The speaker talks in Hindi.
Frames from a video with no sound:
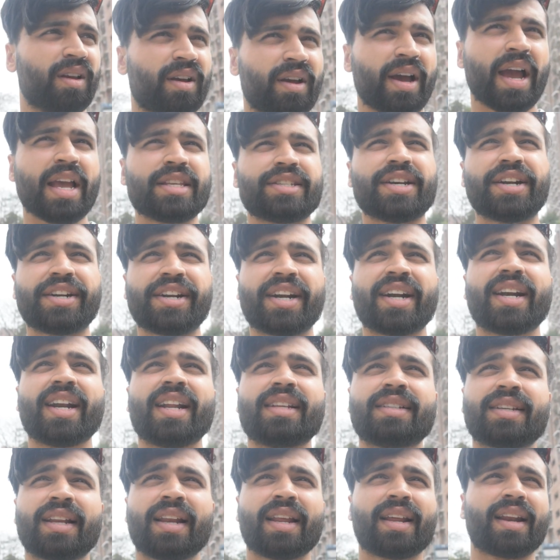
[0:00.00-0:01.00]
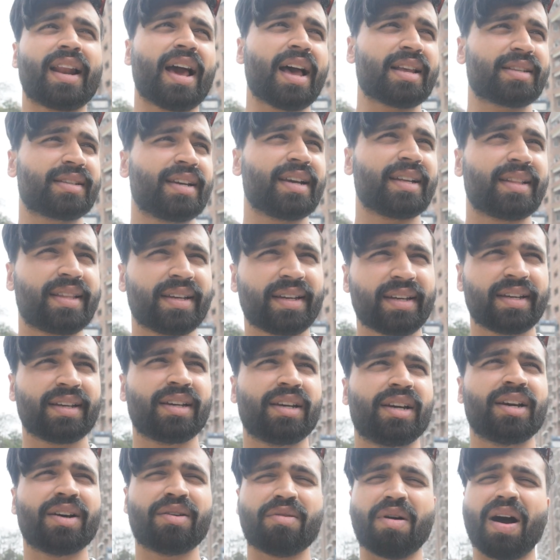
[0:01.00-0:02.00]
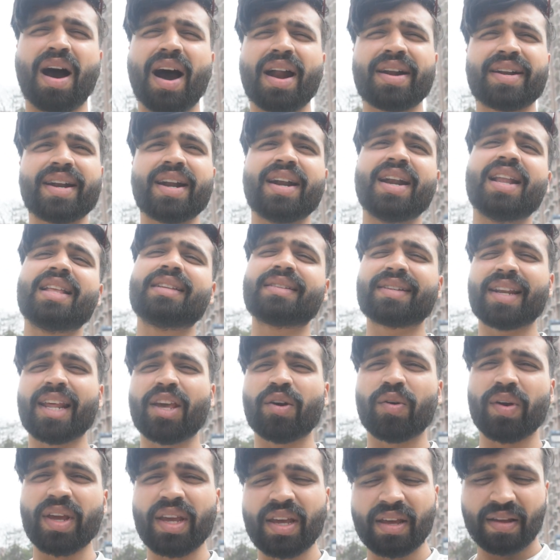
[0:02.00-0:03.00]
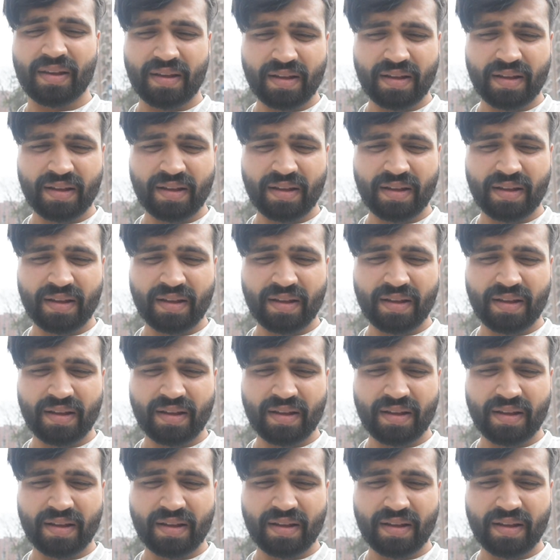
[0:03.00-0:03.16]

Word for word: गए अटेंडेंस के लिए क्लास गए थे वहाँ अटेंडेंस नहीं हुई